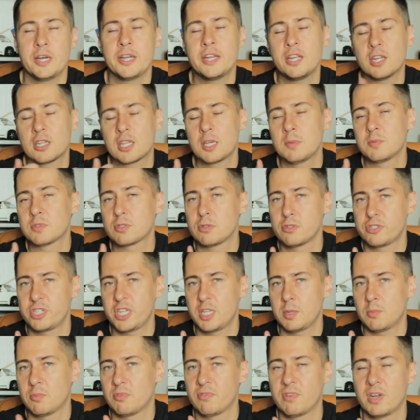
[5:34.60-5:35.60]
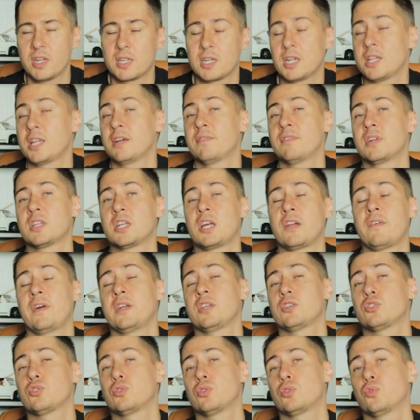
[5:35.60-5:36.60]
Редким исключением бывает, когда вы
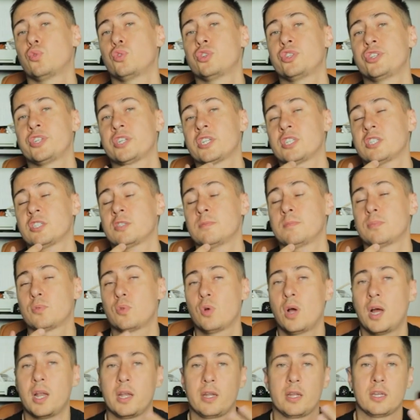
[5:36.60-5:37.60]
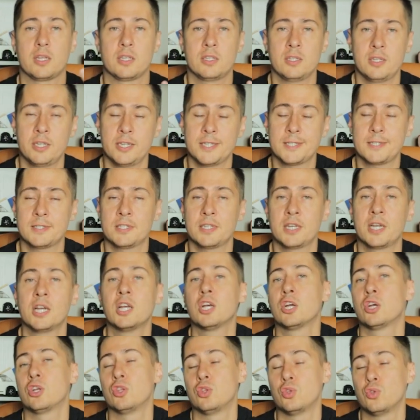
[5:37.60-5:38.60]
открываете что-то очень концептуальное, интересное,
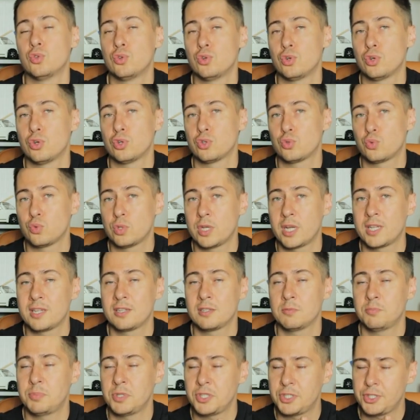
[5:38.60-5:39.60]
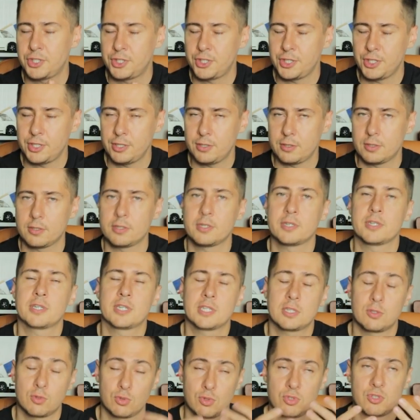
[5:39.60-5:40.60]
но туда надо прийти, э,
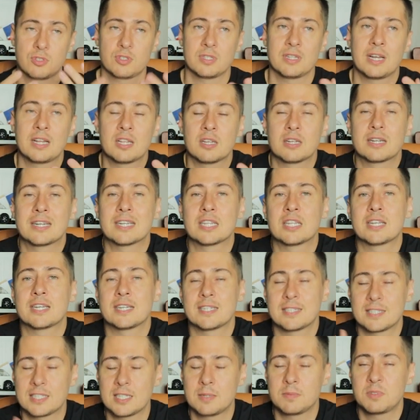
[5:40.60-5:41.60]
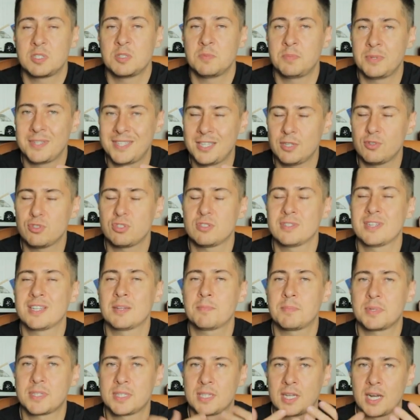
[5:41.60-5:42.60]
ну, то есть надо к этой концепции прийти, очень надо
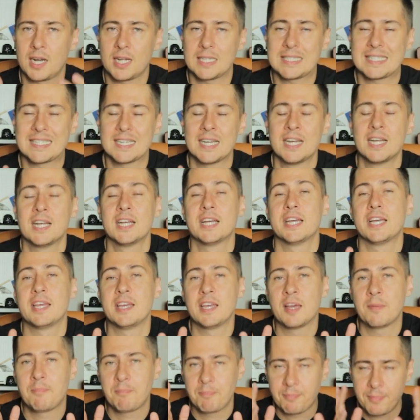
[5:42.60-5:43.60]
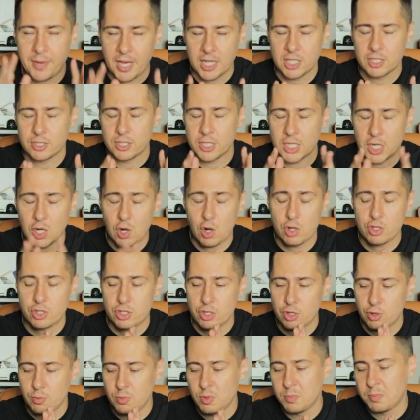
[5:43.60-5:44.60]
постараться. И опять же, я
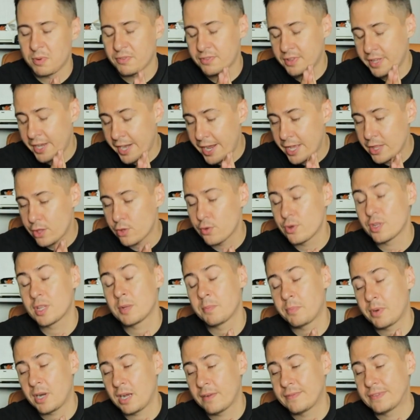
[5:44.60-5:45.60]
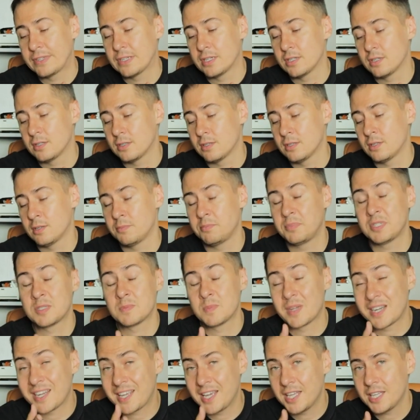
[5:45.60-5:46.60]
очень люблю повторять, но это правда, э, без
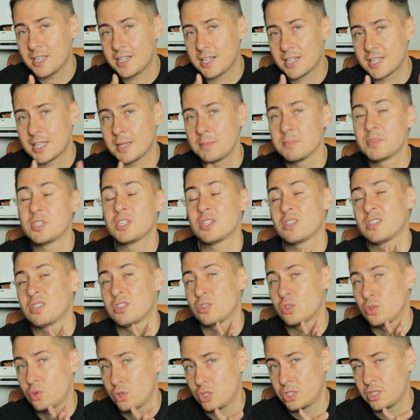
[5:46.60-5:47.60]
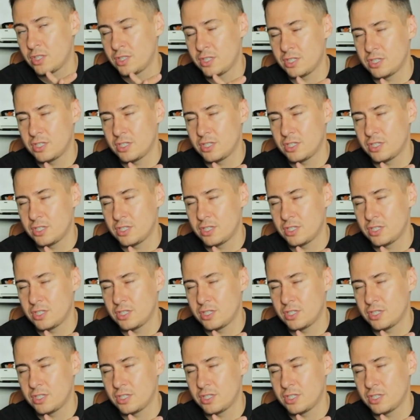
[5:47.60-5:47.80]
маркетинга там делать точно